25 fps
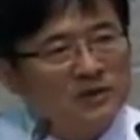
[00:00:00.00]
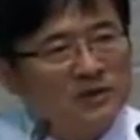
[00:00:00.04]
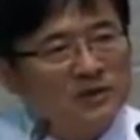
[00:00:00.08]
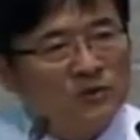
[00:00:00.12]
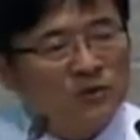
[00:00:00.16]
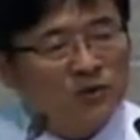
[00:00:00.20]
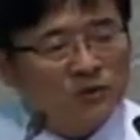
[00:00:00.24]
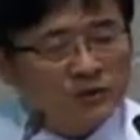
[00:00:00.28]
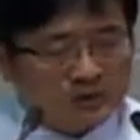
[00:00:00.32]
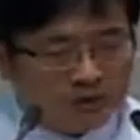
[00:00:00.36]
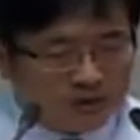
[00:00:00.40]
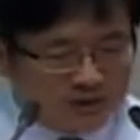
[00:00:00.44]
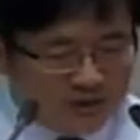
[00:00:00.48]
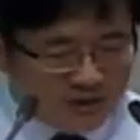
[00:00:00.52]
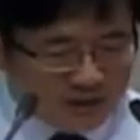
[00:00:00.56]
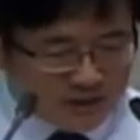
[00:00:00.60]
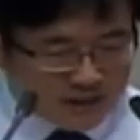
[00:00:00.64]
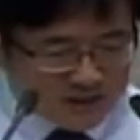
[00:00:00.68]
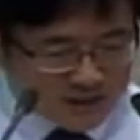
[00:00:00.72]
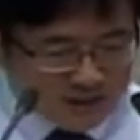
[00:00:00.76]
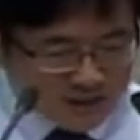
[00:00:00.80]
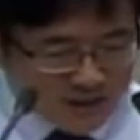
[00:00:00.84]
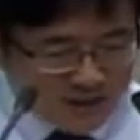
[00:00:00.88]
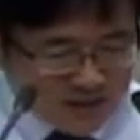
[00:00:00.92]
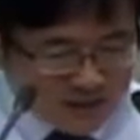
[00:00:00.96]
도시를
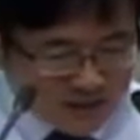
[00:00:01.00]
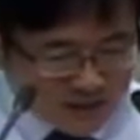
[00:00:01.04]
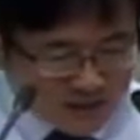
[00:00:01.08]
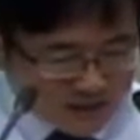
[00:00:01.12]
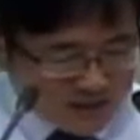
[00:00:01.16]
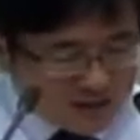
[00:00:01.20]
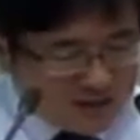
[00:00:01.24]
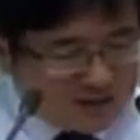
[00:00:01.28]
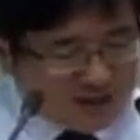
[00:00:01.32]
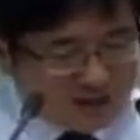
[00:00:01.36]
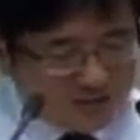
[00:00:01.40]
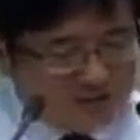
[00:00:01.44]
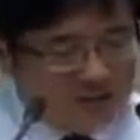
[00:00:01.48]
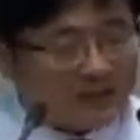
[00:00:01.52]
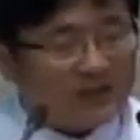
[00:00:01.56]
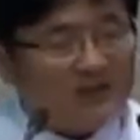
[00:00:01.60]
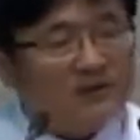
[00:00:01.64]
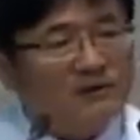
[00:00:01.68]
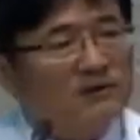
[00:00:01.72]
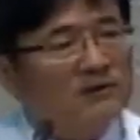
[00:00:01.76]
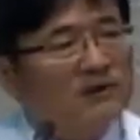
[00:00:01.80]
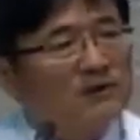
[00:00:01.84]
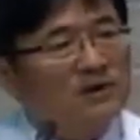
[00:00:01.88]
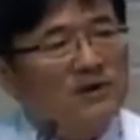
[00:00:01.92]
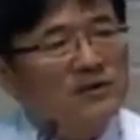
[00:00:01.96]
다시
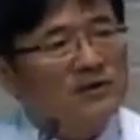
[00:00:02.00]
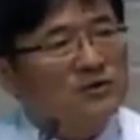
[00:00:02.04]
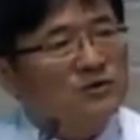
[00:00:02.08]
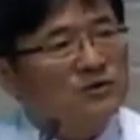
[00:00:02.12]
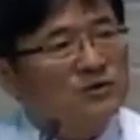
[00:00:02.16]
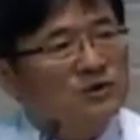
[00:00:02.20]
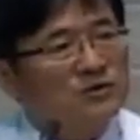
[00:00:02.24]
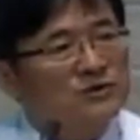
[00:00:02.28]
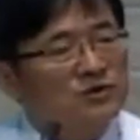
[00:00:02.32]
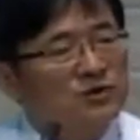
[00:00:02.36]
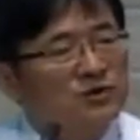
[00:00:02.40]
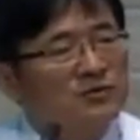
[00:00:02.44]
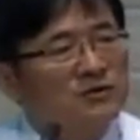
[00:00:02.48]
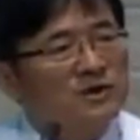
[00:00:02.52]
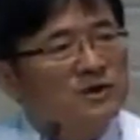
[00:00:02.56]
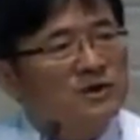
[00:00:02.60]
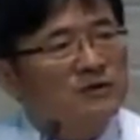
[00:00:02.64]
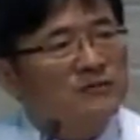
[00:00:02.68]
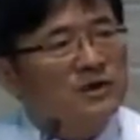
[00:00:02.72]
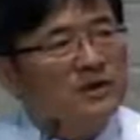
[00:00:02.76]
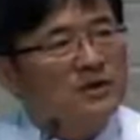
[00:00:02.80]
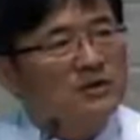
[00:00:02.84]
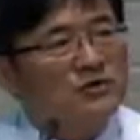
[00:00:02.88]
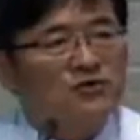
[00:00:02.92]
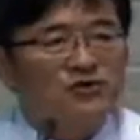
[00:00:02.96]
만들어가기 위해서 얼마나
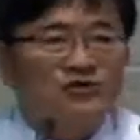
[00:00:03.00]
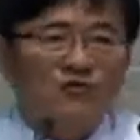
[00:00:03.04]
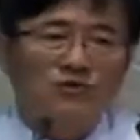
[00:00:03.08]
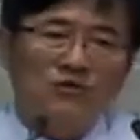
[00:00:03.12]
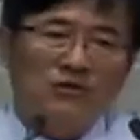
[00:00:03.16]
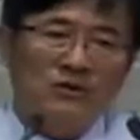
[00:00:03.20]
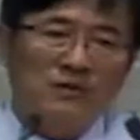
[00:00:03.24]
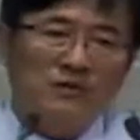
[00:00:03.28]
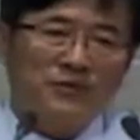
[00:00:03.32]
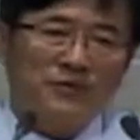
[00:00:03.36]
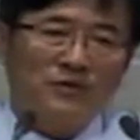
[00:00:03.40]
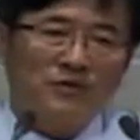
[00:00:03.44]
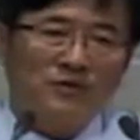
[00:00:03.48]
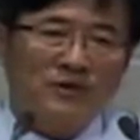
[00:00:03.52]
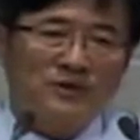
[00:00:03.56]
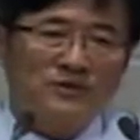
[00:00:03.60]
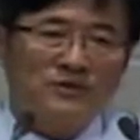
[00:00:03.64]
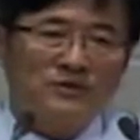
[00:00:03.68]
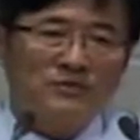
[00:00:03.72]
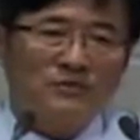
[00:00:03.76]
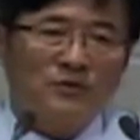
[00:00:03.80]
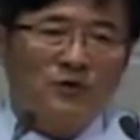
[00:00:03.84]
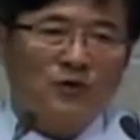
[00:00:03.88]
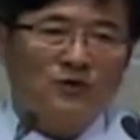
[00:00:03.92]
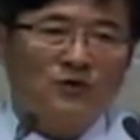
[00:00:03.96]
많은 수고가
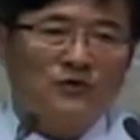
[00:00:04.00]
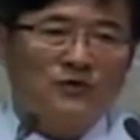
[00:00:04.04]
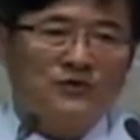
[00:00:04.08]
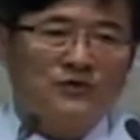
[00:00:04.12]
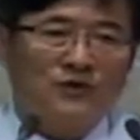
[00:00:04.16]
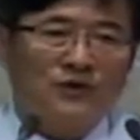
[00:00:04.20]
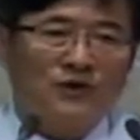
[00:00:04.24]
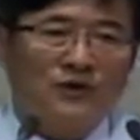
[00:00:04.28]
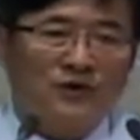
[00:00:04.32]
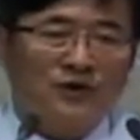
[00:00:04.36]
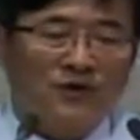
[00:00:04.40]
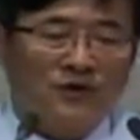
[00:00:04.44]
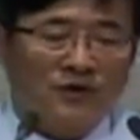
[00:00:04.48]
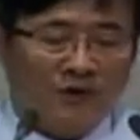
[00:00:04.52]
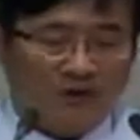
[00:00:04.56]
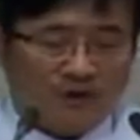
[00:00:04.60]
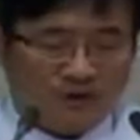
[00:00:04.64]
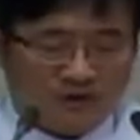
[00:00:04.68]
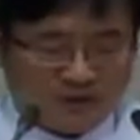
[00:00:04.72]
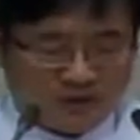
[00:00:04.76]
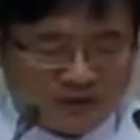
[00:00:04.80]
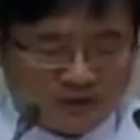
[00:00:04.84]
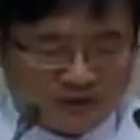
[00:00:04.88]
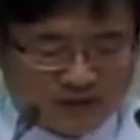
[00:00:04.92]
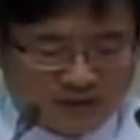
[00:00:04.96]
필요한지 모르죠.
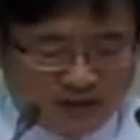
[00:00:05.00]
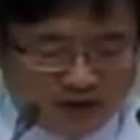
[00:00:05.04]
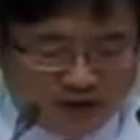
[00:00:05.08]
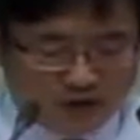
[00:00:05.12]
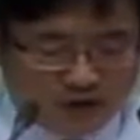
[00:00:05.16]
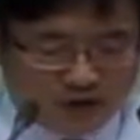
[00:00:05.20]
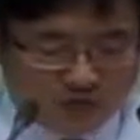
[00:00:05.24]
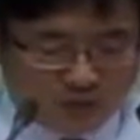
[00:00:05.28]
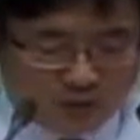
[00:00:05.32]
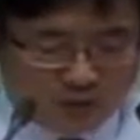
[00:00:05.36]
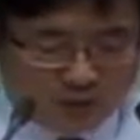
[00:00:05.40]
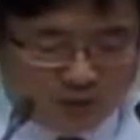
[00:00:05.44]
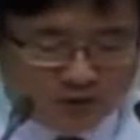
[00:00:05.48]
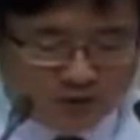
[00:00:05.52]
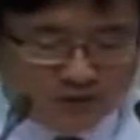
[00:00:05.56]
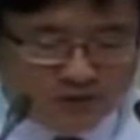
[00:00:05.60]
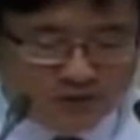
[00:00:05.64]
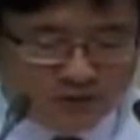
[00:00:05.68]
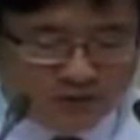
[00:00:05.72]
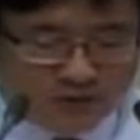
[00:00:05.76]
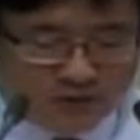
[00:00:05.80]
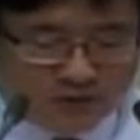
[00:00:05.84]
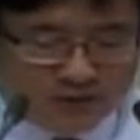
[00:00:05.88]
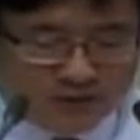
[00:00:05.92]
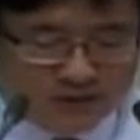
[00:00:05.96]
당연히 모든
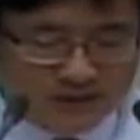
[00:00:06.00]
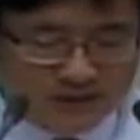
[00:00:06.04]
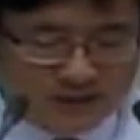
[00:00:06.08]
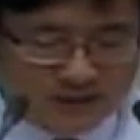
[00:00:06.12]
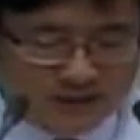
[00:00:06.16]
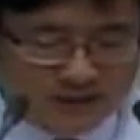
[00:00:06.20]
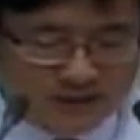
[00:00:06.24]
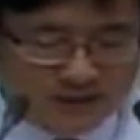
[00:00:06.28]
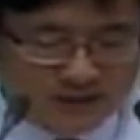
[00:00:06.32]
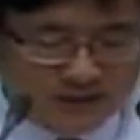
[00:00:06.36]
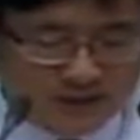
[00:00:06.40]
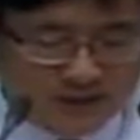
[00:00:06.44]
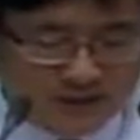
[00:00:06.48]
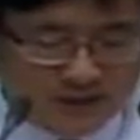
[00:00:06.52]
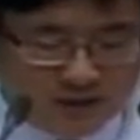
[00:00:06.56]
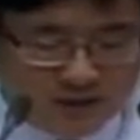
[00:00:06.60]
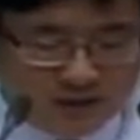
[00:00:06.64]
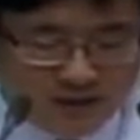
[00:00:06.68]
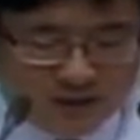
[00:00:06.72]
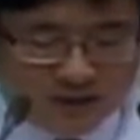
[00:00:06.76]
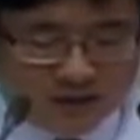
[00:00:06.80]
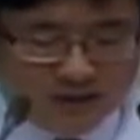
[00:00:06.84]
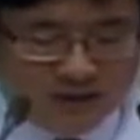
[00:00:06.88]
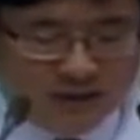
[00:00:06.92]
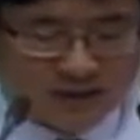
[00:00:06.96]
재반 사항들이
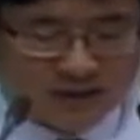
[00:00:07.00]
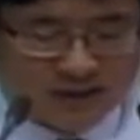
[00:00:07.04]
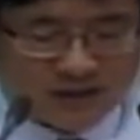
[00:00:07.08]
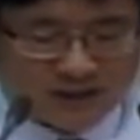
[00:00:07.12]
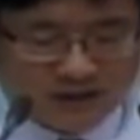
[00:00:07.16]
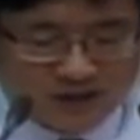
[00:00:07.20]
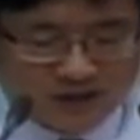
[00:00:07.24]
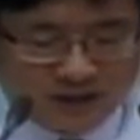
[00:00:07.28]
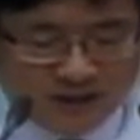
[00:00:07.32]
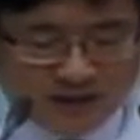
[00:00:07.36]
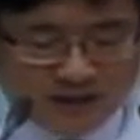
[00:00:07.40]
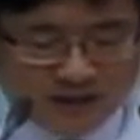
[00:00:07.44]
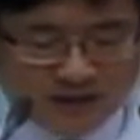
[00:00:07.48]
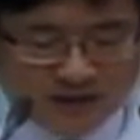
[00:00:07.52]
안정이